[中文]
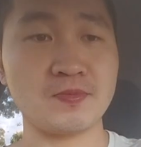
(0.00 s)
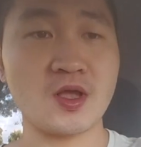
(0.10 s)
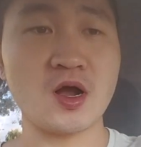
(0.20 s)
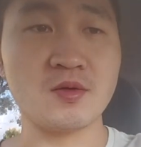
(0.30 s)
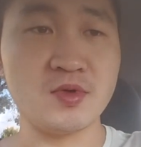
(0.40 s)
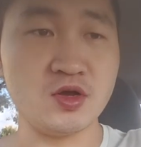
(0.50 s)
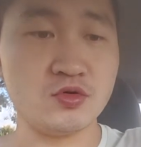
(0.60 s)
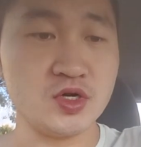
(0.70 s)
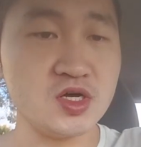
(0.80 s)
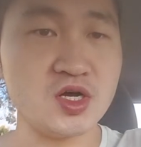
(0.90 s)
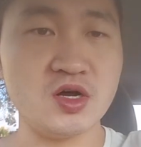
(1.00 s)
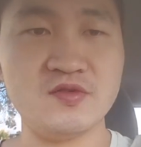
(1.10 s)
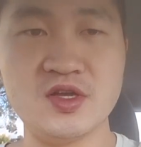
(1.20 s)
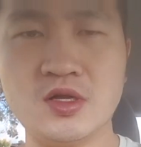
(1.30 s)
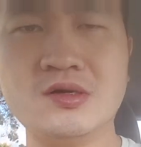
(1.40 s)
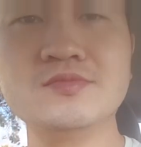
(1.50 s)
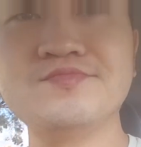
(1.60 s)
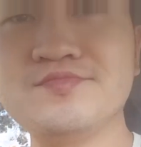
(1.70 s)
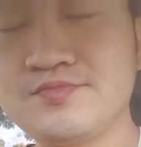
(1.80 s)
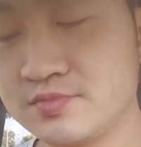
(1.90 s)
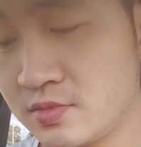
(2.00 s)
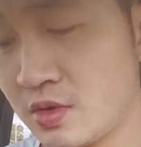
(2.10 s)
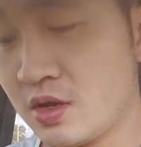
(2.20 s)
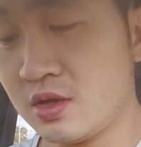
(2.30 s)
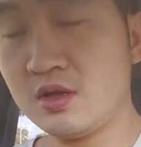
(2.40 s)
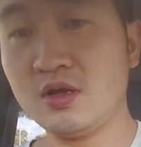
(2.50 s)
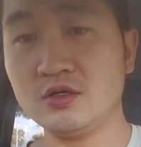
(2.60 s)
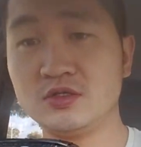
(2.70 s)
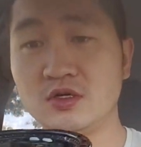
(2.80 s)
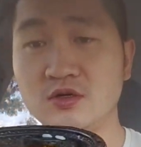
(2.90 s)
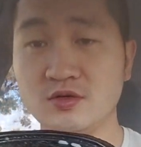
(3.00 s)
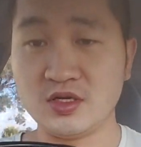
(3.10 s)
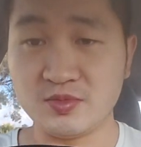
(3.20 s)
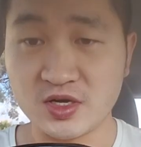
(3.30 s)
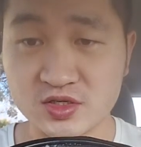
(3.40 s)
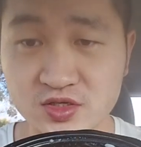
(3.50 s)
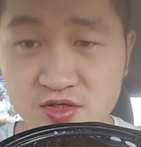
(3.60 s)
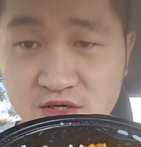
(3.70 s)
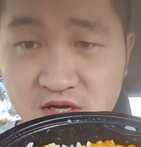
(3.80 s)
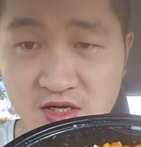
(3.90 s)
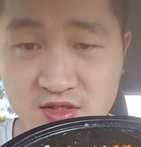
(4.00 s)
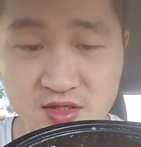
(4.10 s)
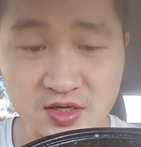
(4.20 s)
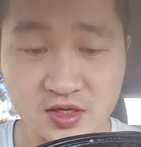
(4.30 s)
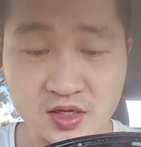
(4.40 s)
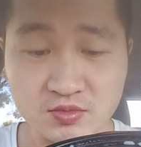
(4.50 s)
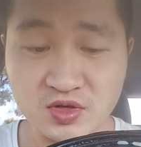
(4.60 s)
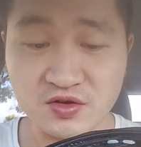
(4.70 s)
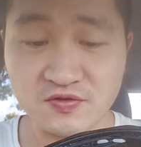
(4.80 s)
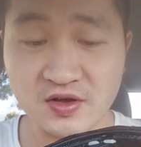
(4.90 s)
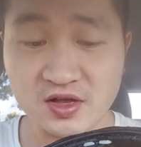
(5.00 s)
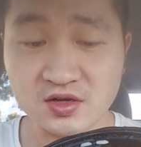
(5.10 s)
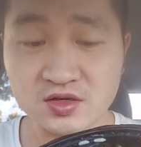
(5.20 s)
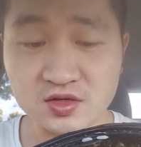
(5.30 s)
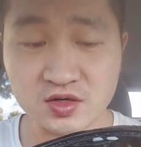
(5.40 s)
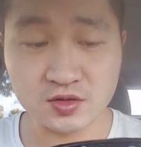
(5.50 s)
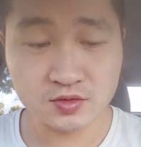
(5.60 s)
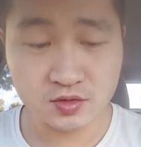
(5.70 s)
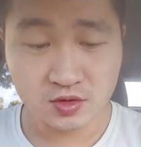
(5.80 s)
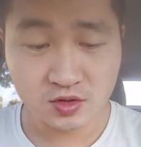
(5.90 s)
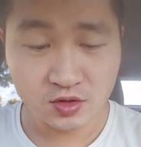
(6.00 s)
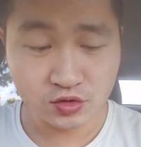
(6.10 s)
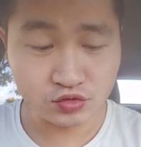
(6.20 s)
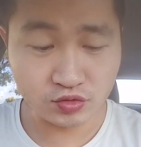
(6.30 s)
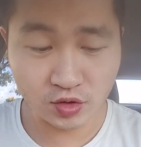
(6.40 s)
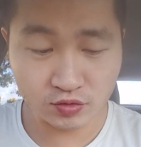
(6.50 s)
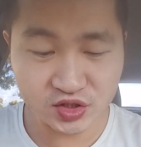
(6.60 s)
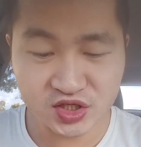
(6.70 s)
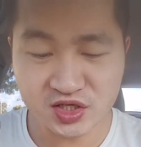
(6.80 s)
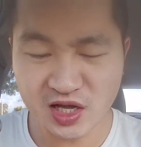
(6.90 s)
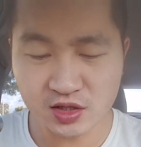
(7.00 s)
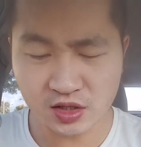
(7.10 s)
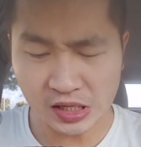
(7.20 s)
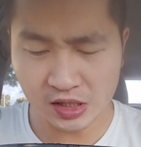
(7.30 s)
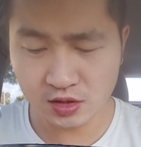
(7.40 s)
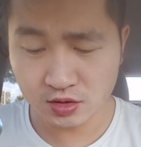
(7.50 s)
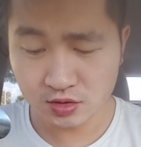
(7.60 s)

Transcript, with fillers: 盖没有任何味道。然后里边是这样子的啊，米饭和土豆，鸡在哪儿啊？